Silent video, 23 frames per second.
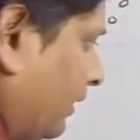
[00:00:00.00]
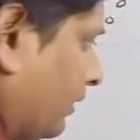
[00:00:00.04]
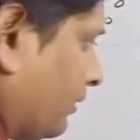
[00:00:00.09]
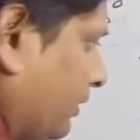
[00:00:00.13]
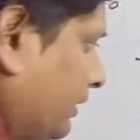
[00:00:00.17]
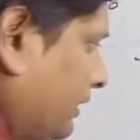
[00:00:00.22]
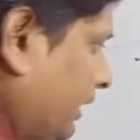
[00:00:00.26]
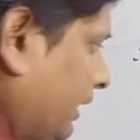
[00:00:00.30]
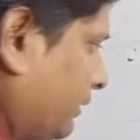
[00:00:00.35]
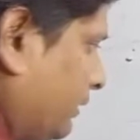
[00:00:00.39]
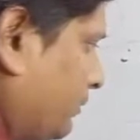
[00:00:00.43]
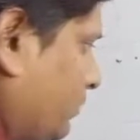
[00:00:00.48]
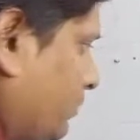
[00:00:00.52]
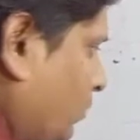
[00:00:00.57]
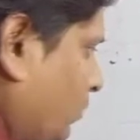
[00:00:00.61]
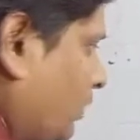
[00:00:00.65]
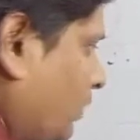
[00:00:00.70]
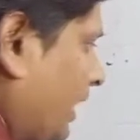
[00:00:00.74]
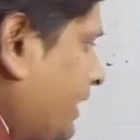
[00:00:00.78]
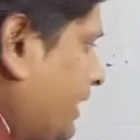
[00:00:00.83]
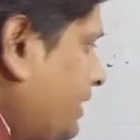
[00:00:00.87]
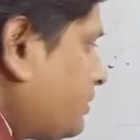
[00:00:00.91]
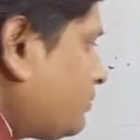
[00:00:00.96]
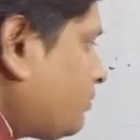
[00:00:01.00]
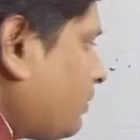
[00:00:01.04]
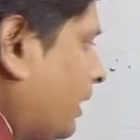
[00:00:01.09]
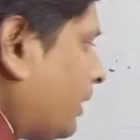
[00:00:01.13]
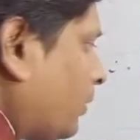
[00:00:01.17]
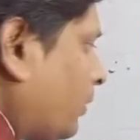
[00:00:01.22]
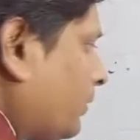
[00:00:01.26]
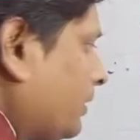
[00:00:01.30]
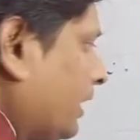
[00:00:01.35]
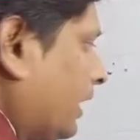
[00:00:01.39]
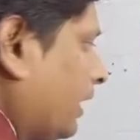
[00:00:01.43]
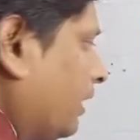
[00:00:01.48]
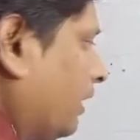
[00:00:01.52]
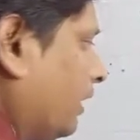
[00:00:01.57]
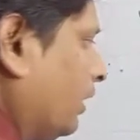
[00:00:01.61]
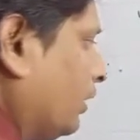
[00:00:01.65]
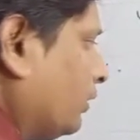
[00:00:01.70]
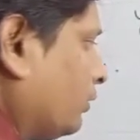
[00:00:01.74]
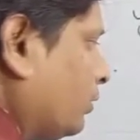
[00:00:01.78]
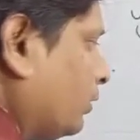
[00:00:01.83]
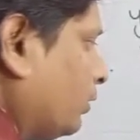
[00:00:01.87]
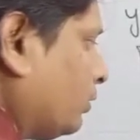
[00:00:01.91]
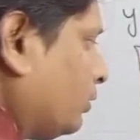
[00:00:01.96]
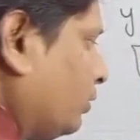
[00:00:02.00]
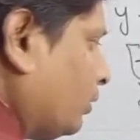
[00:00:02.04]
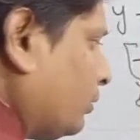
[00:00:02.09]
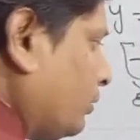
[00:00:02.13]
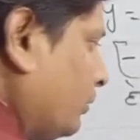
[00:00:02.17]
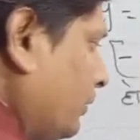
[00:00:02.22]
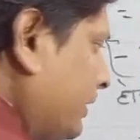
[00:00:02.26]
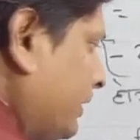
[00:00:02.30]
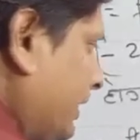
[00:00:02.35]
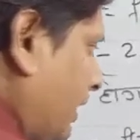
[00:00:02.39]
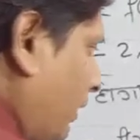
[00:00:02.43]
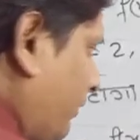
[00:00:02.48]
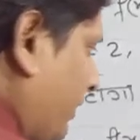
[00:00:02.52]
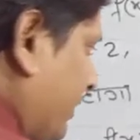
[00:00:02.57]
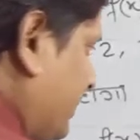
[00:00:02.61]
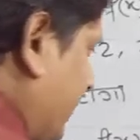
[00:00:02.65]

तो ये टू का स्क्वायर हो गया तो दो दोनों क्या हो गया